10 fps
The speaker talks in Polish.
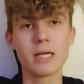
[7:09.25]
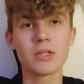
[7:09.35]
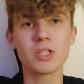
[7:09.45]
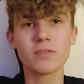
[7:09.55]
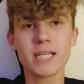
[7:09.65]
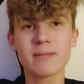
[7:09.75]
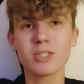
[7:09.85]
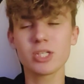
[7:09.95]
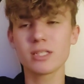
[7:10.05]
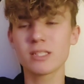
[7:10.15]
No i wydaje mi
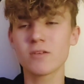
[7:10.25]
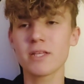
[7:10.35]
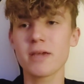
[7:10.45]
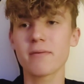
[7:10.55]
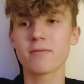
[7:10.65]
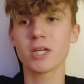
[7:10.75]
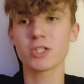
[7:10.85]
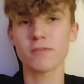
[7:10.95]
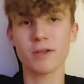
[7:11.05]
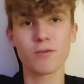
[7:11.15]
się, że zdecydowanie
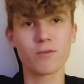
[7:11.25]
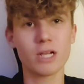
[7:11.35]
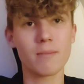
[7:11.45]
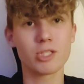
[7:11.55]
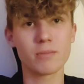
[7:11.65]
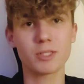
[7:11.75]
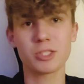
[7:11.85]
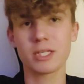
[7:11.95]
większość fanów wolałaby zobaczyć,